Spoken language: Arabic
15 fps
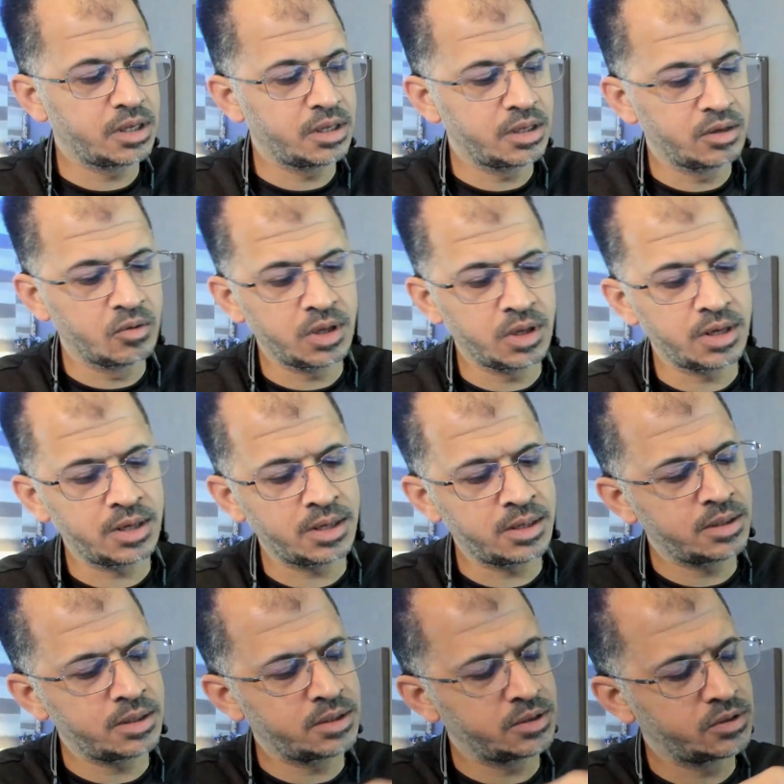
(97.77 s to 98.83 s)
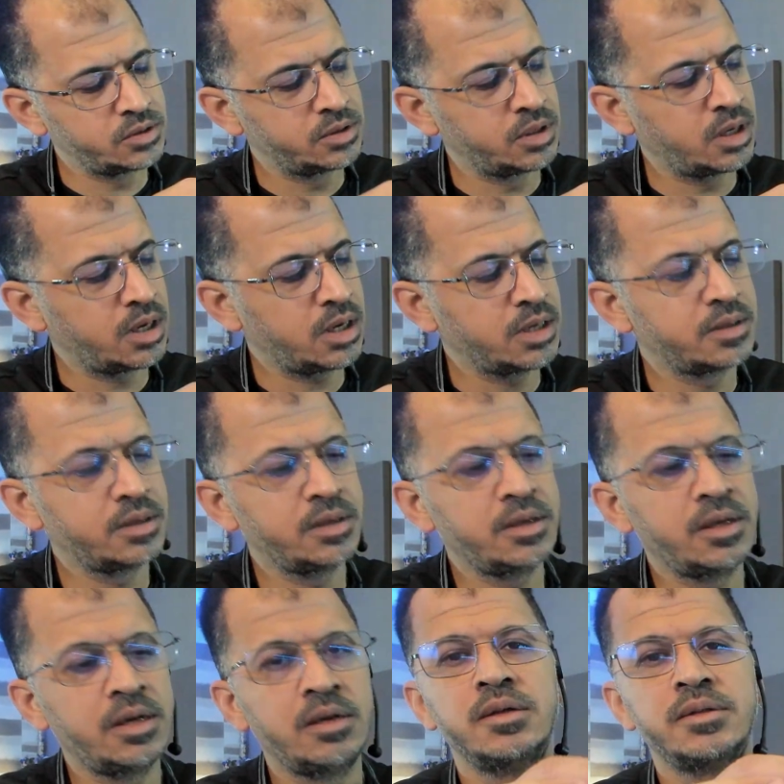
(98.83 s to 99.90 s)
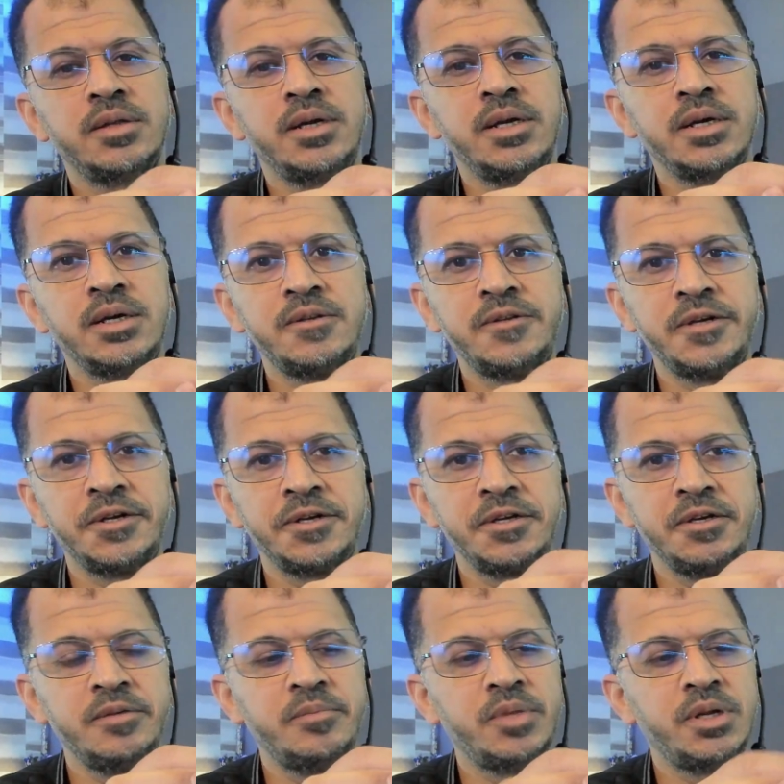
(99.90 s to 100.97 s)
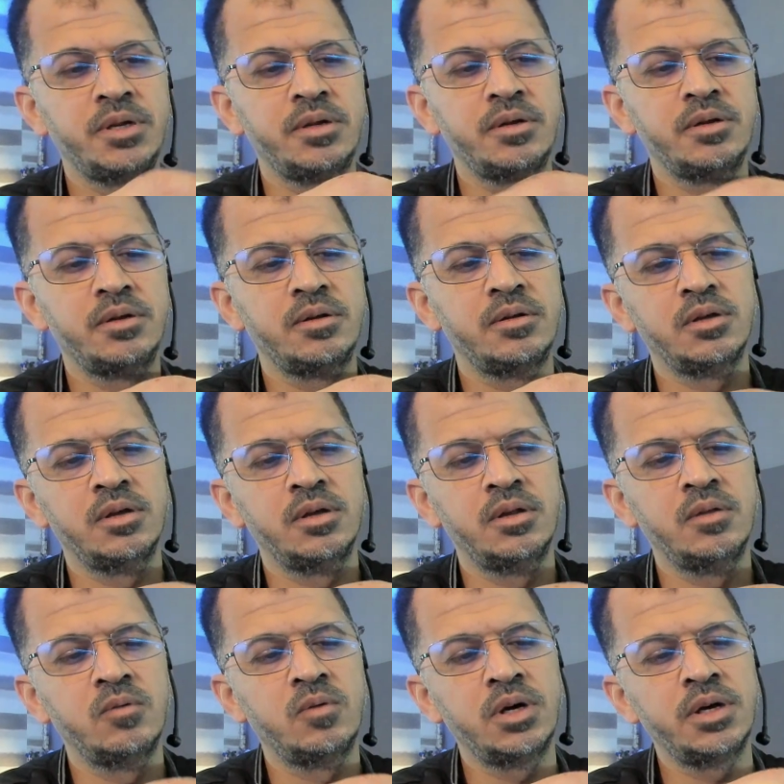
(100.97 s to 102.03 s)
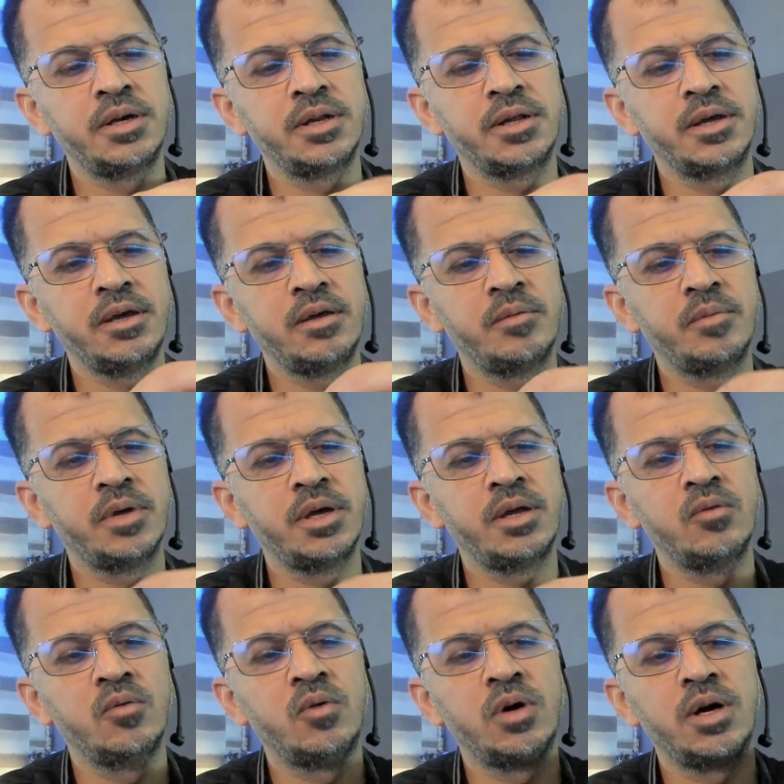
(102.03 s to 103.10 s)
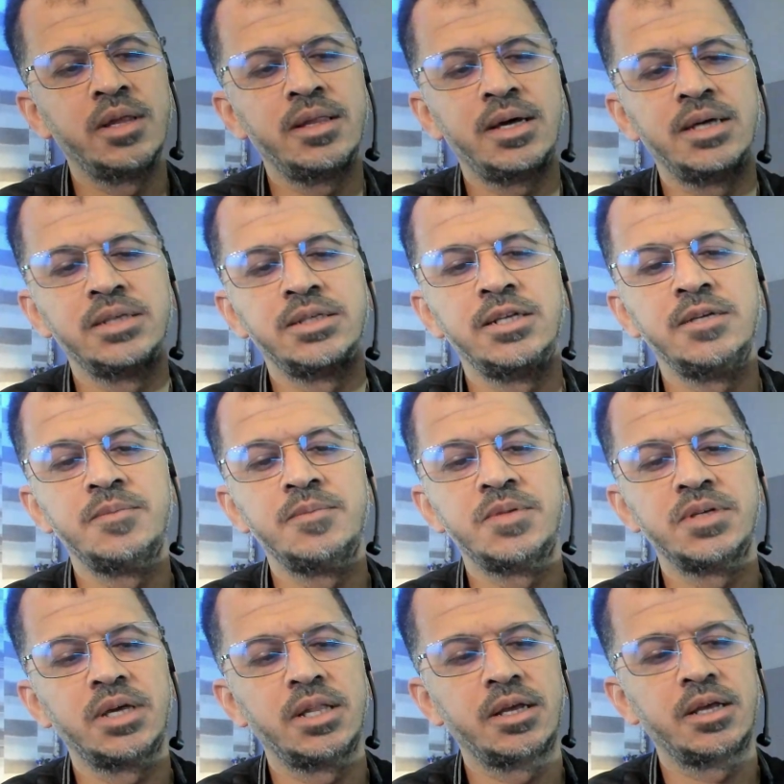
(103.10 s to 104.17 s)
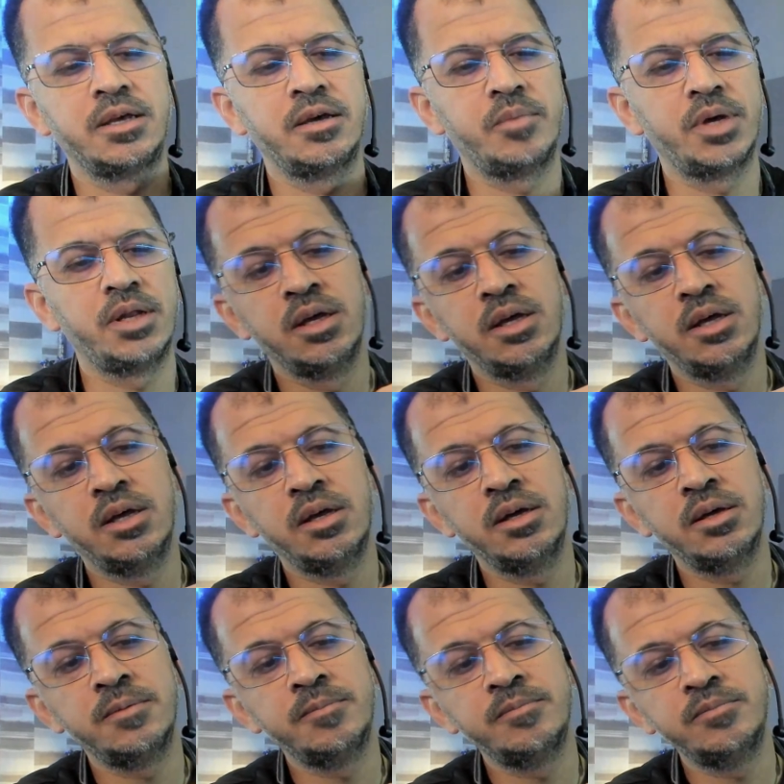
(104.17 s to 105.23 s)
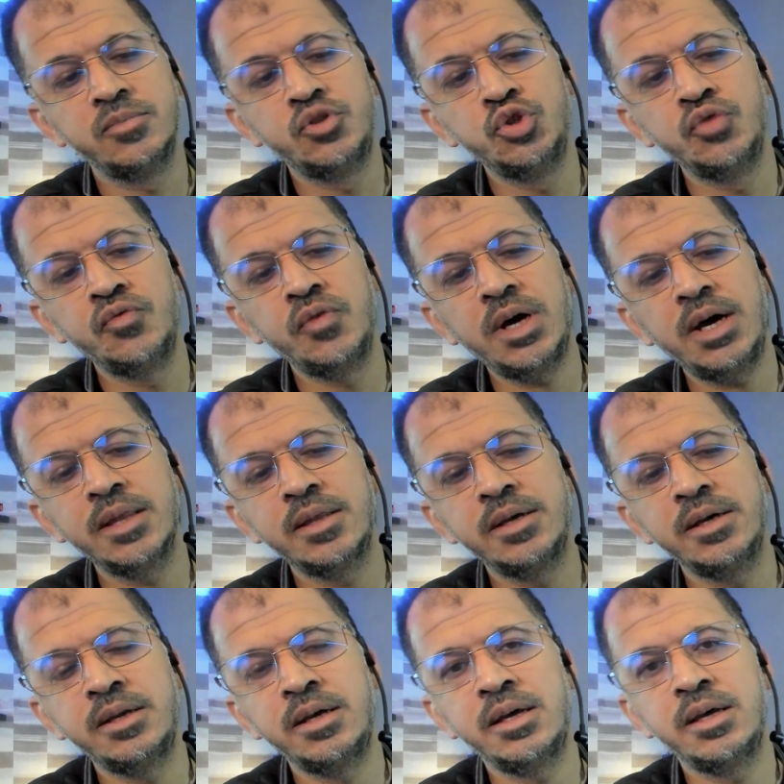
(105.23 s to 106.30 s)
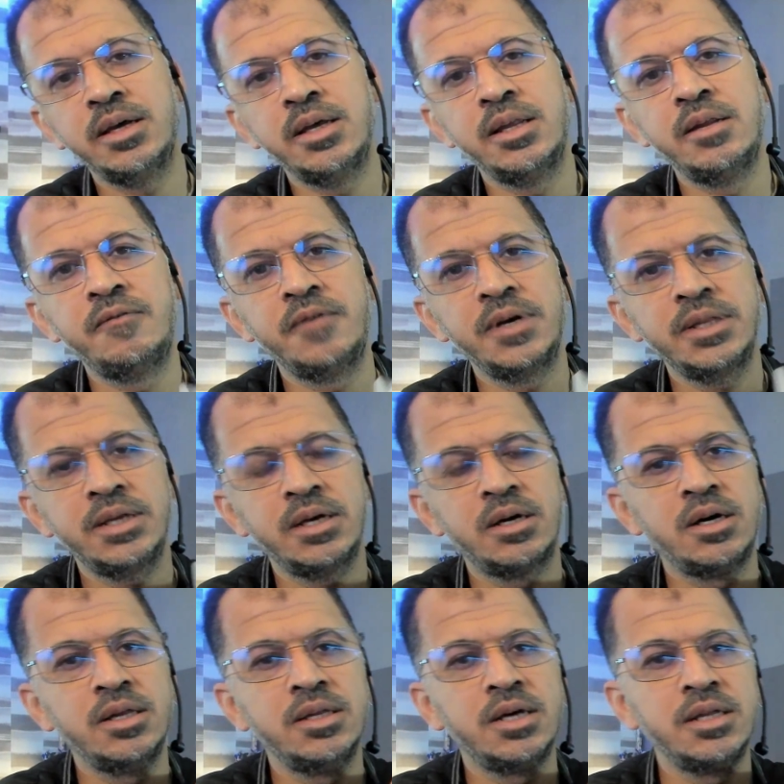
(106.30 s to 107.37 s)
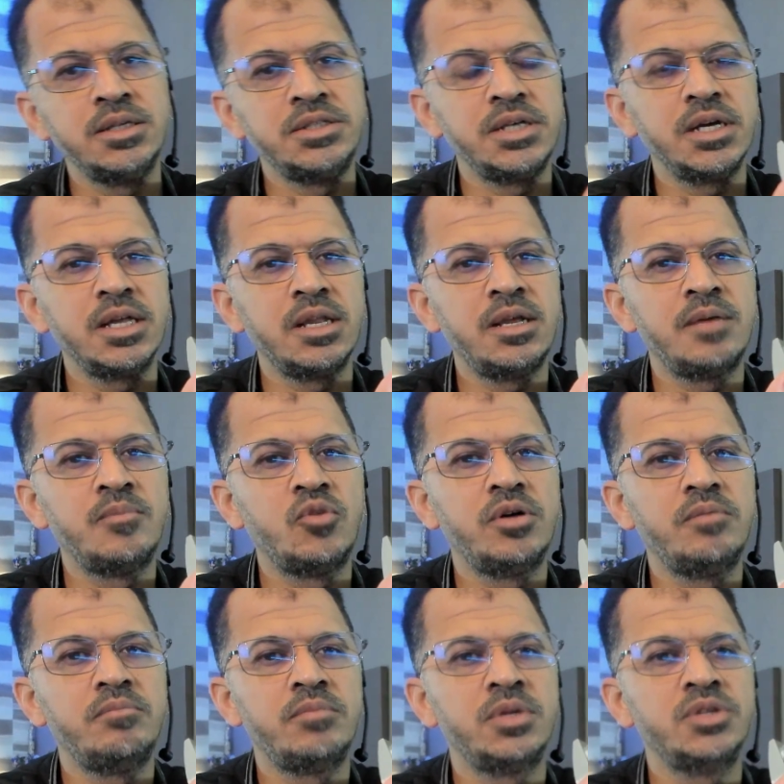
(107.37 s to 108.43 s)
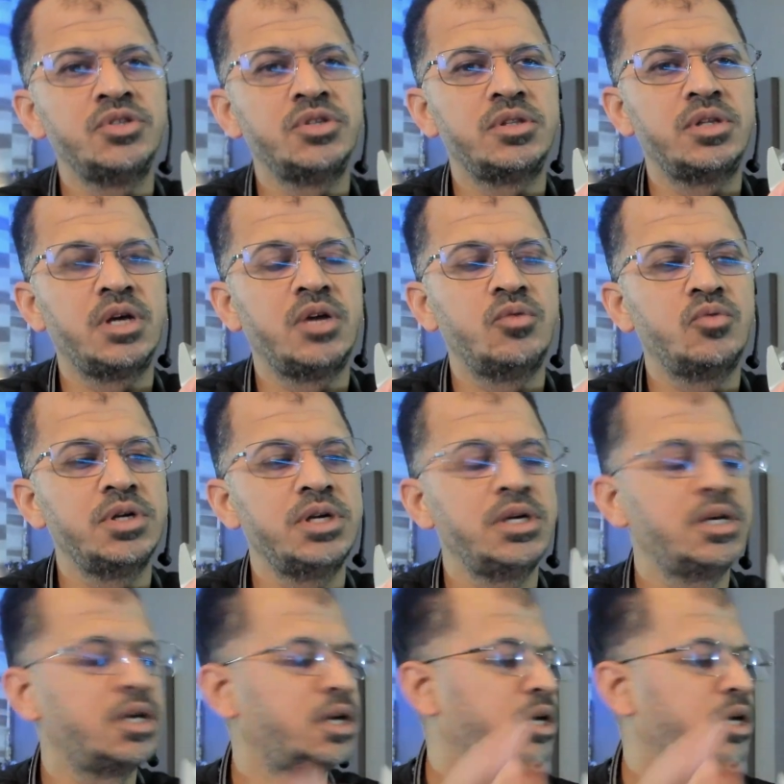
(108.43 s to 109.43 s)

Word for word: ورا نلاحظ هنا طريقة تركيب الواير الكيبل وهذا عشان يمسك الكيبل إيه، شوف لاحظ هنا الفتحة هذه هذه الشغلة مهمة جدا وهي